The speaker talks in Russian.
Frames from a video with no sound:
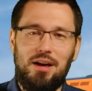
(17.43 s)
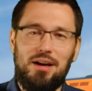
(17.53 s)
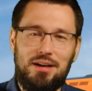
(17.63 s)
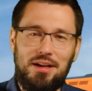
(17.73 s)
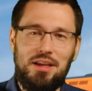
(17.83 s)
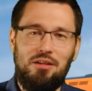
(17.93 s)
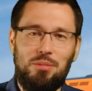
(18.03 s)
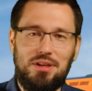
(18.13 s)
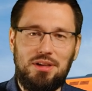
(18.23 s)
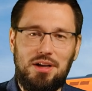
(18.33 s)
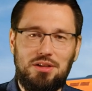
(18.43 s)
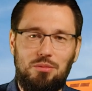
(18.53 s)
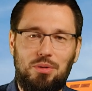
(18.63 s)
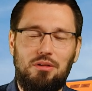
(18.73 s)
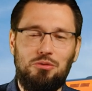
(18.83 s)
Ранее я вам
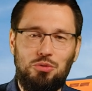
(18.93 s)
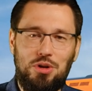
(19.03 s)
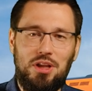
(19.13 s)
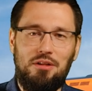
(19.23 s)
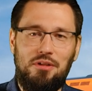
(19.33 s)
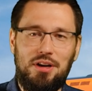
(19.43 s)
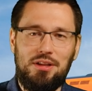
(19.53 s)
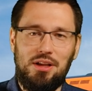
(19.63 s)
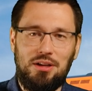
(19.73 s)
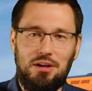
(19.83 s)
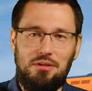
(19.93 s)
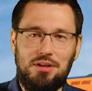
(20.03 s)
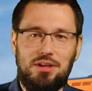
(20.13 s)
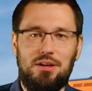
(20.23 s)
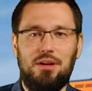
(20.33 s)
рассказывал про внутренний аварийный
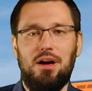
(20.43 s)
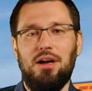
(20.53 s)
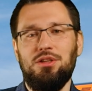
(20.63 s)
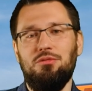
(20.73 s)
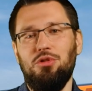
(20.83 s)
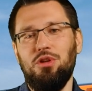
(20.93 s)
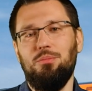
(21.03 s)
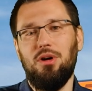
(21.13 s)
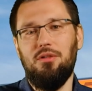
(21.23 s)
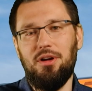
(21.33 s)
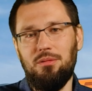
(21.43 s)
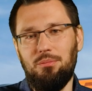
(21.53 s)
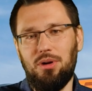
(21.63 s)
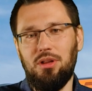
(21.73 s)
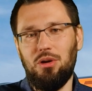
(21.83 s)
открыватель, а сегодня поговорим
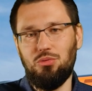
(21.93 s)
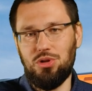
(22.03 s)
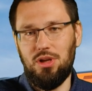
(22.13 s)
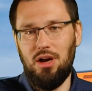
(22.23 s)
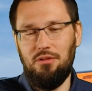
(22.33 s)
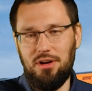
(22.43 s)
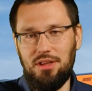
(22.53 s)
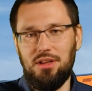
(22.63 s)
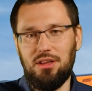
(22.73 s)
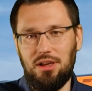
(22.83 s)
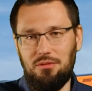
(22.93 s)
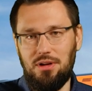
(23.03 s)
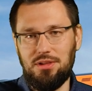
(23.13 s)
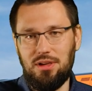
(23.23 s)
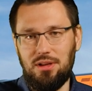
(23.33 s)
про наружный аварийный
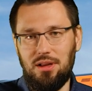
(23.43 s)
открыватель.